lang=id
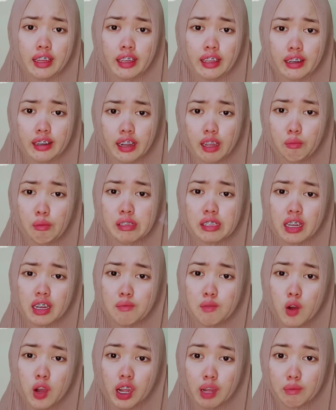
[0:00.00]
Dia bisa
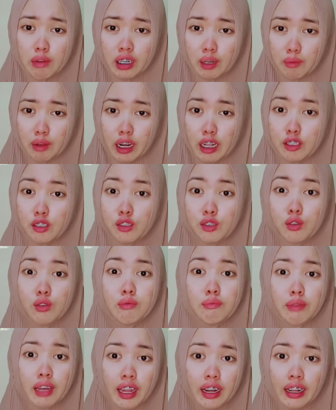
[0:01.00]
dibawa kemana-mana,
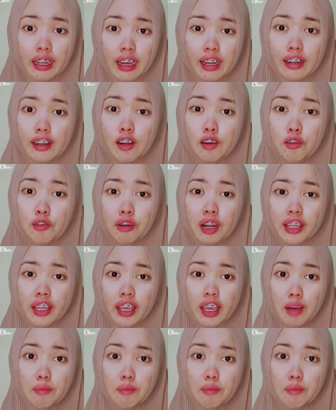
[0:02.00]
cuman karena ukurannya yang